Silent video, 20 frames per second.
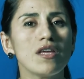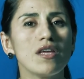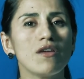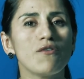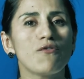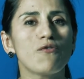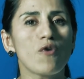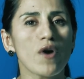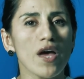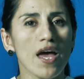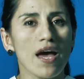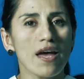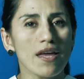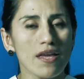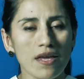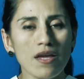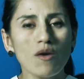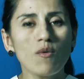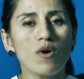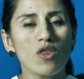y fue
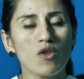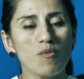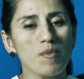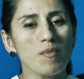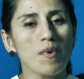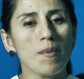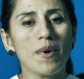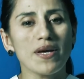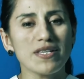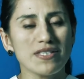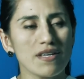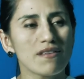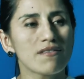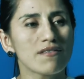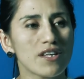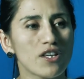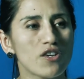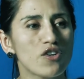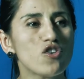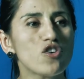ahí cuando mi papá se
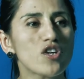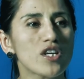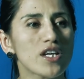enteró